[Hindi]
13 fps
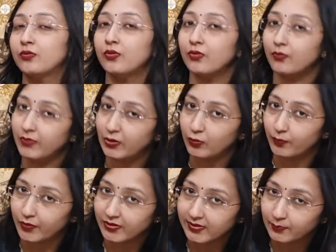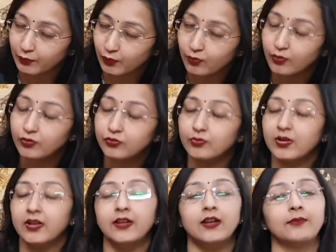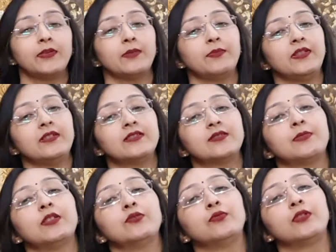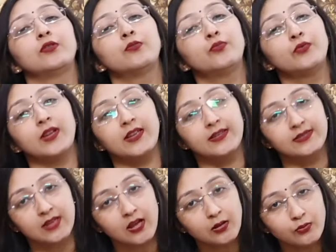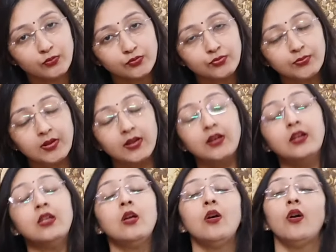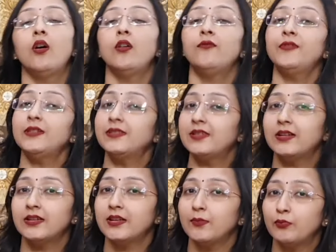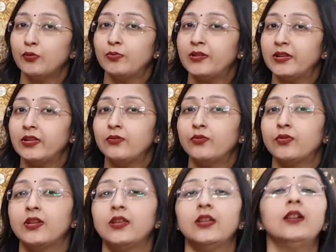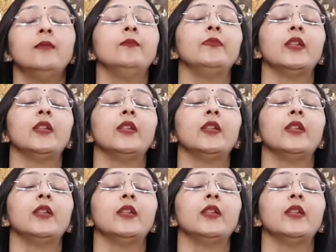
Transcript: को मीनोपज आपको हो चुका है आपके पीरियड्स बंद हुए को पूरा एक साल हो चुका है और फिर से अगर आपको ब्लीडिंग हो रही है